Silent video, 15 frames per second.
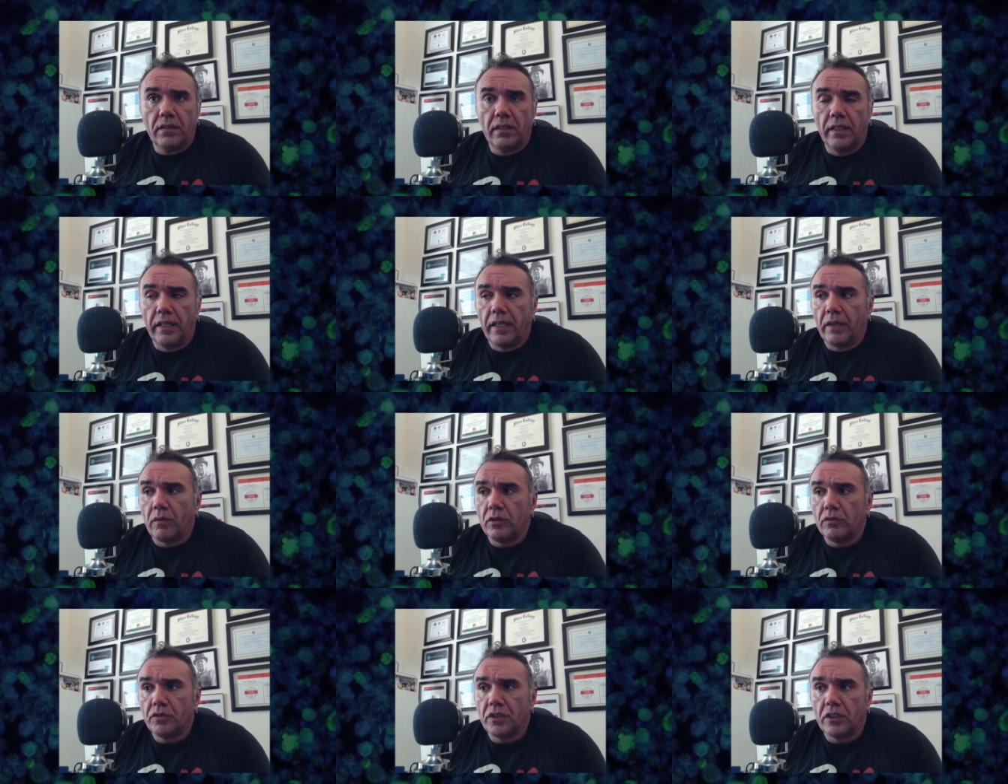É,
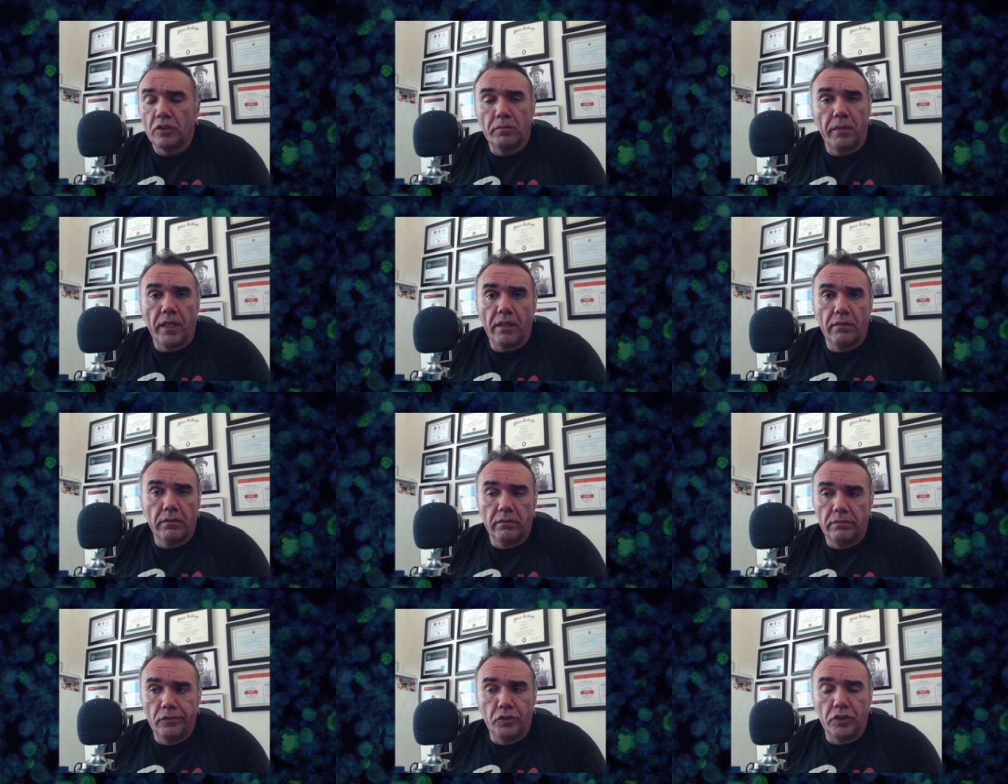quando chega no meio
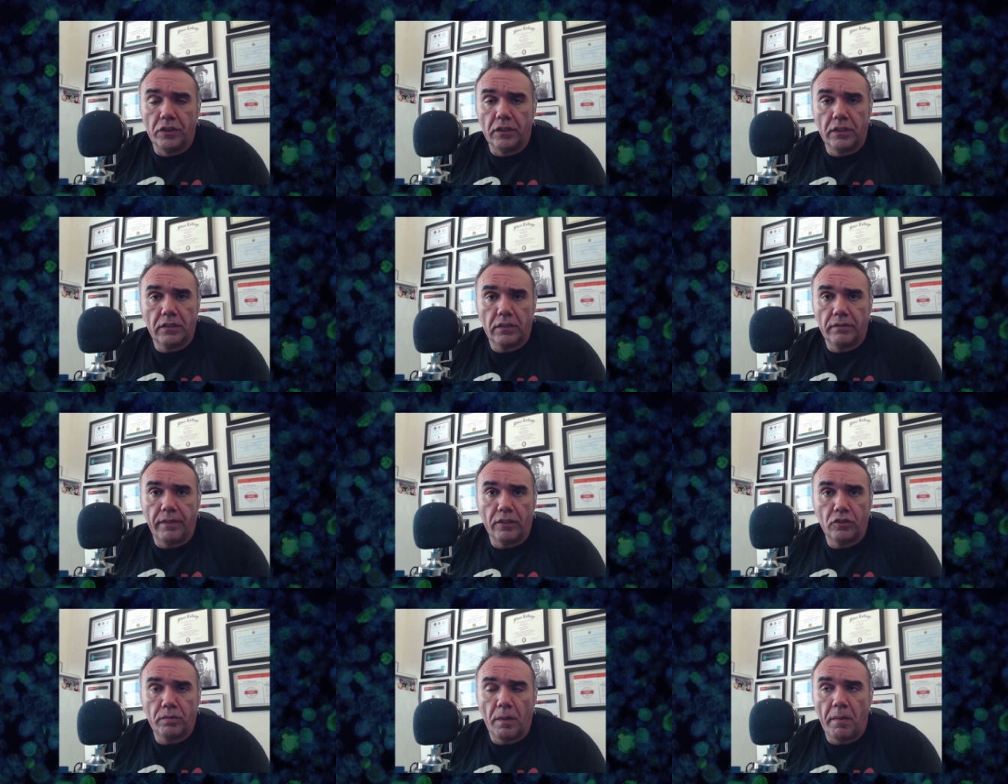do dia que você
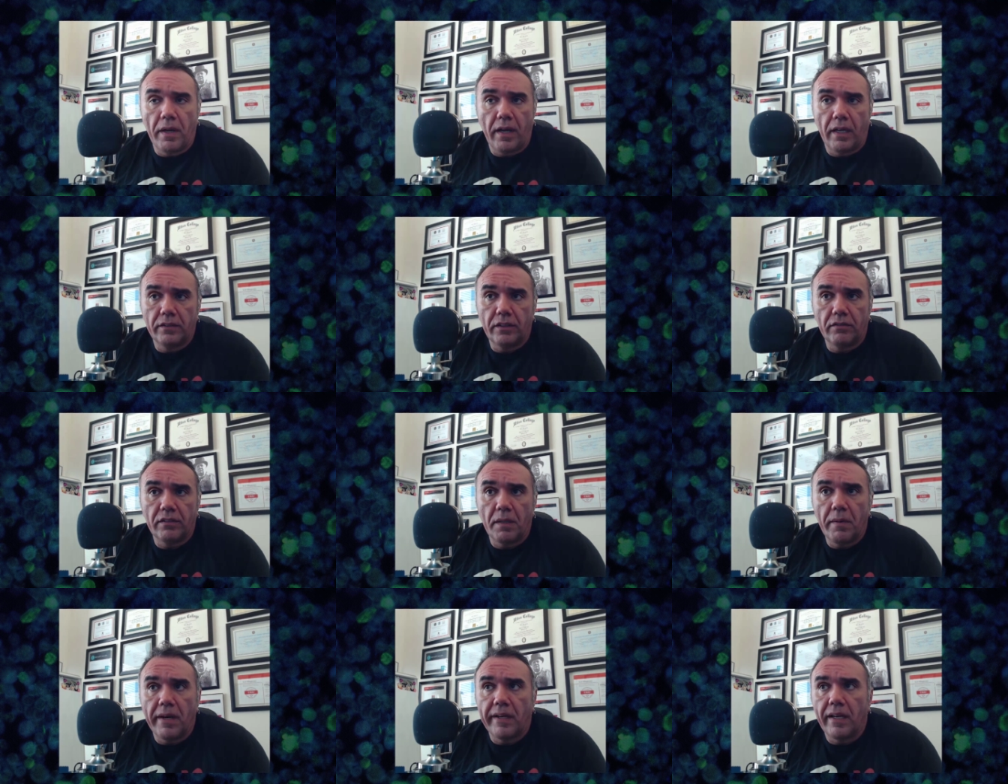vai no supermercado já não
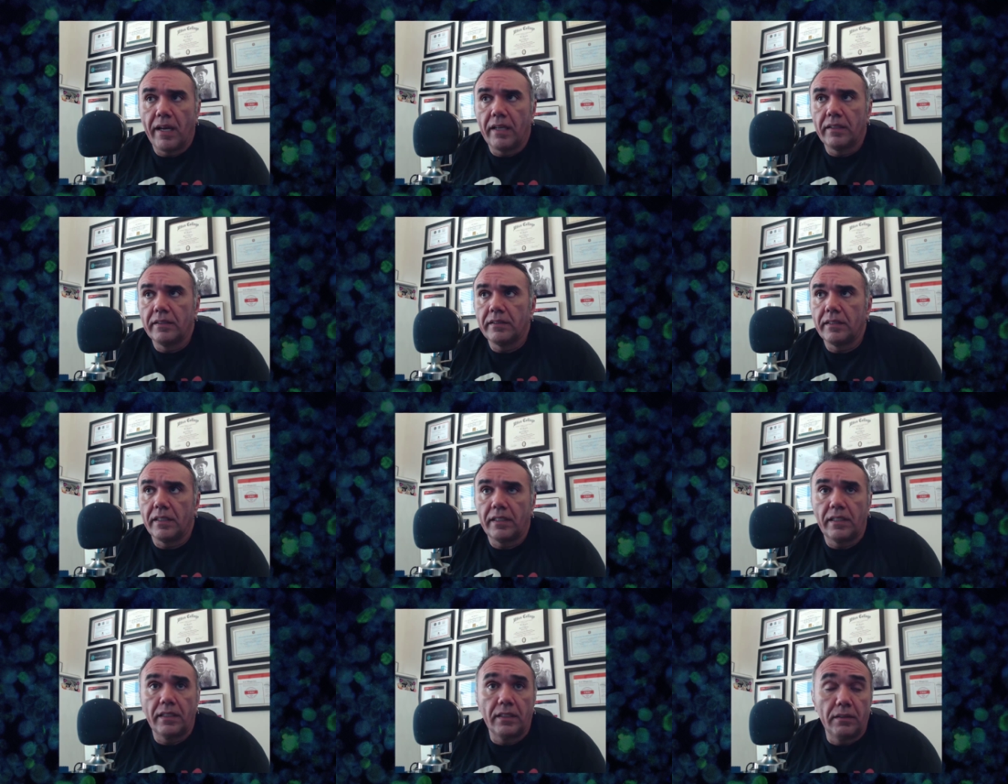tem mais nada, você
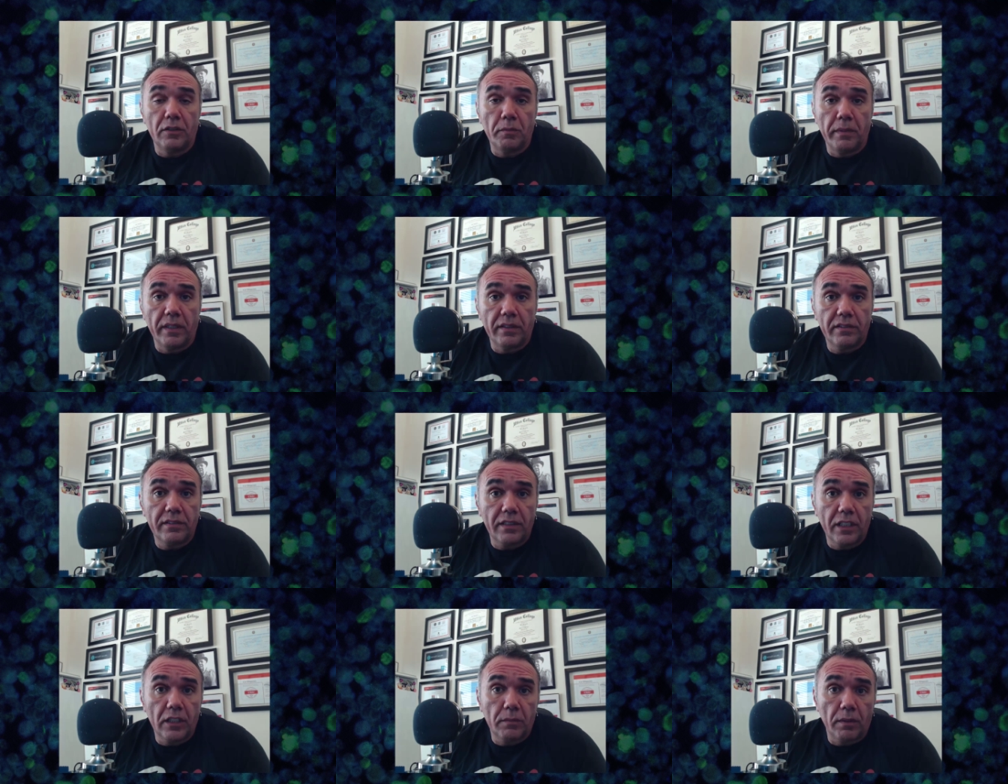tem que ir de manhã
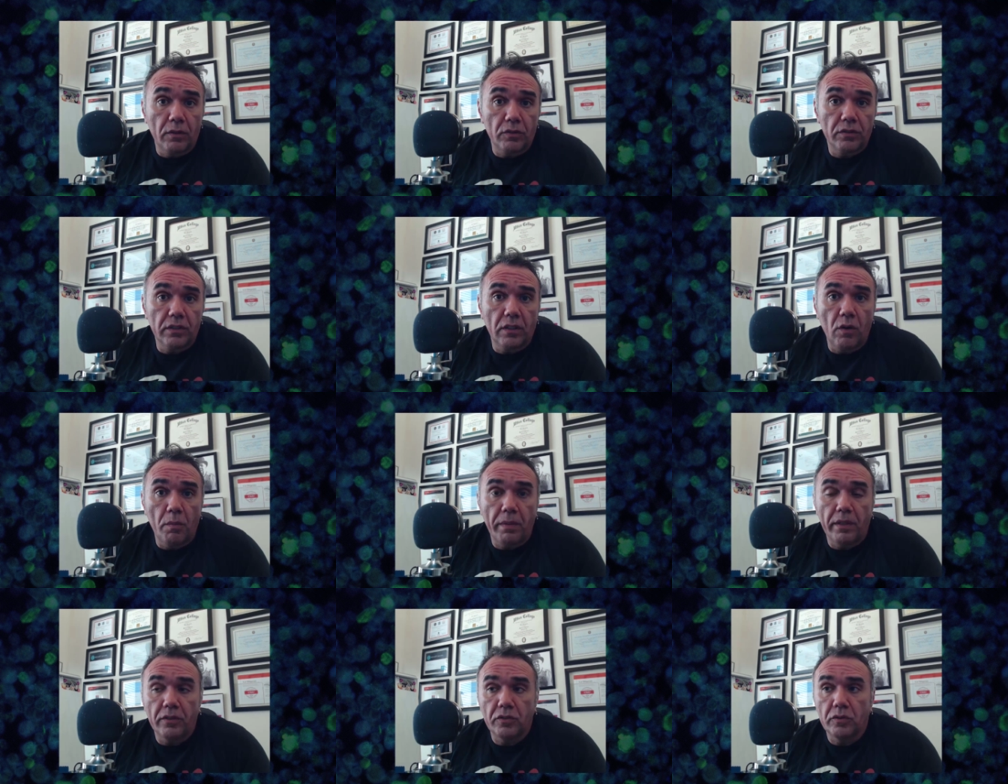cedo para conseguir
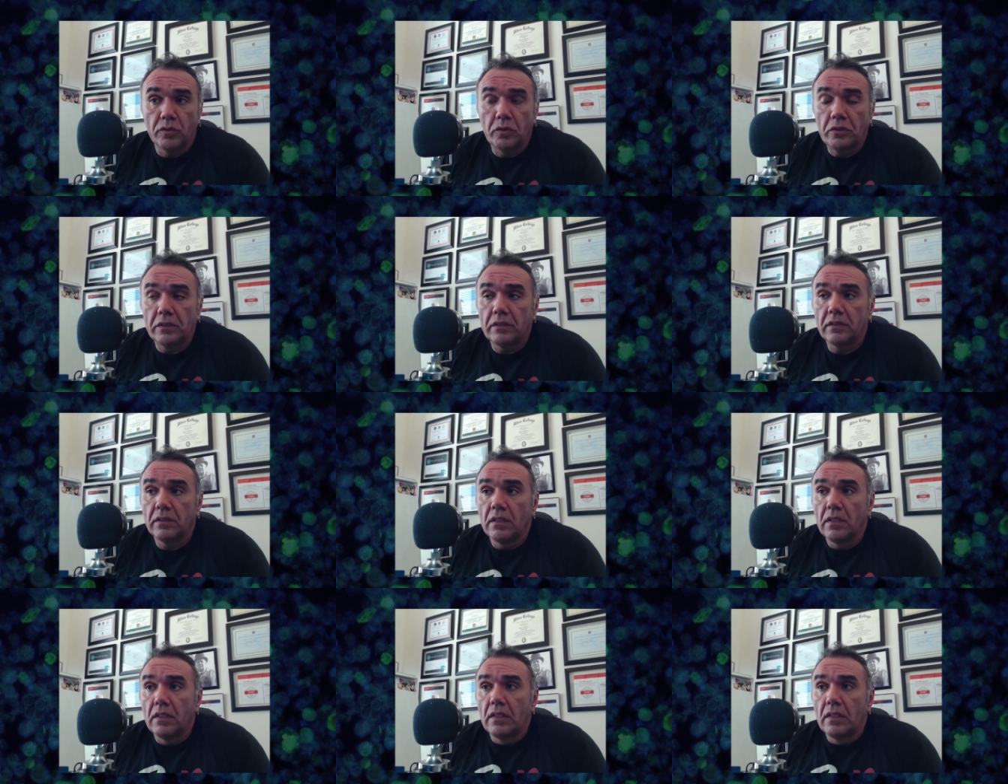comprar as coisas.